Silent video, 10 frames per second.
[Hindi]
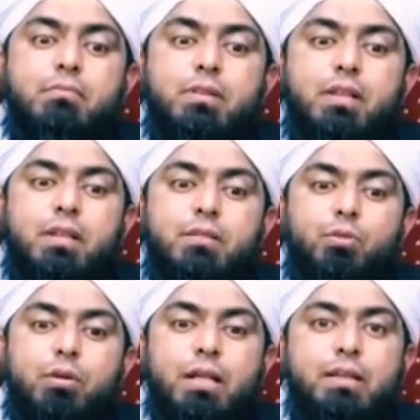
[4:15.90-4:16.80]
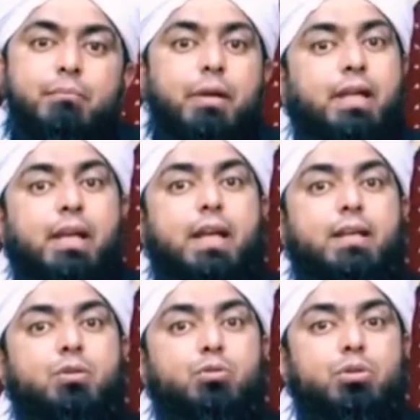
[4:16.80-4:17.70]
ये नहीं वो कहते हैं मेके
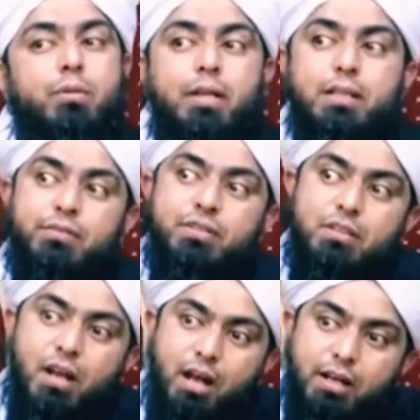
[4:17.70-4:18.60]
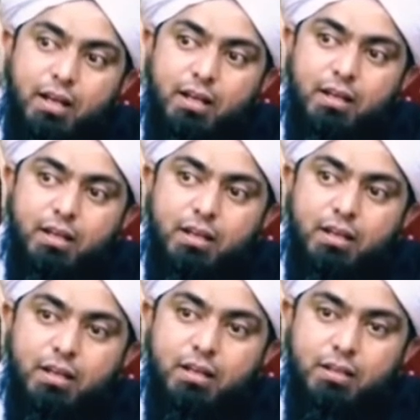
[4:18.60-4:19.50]
गई तो तुझे मेरी तरफ से तलाक है
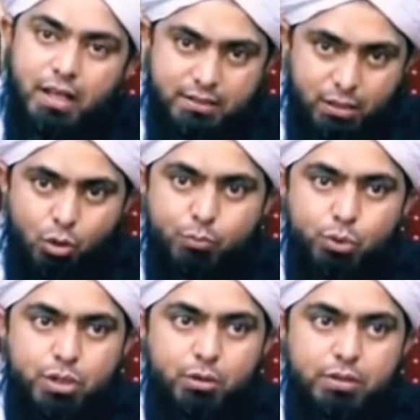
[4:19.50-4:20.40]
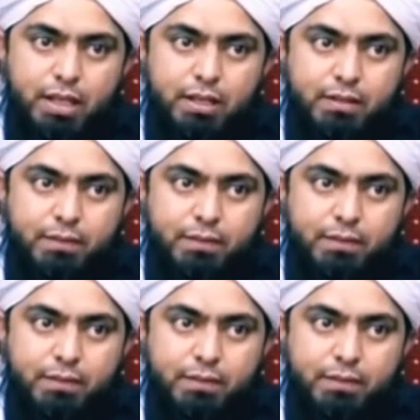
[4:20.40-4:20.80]
ये अक्सर लोग पूछ रहे होते हैं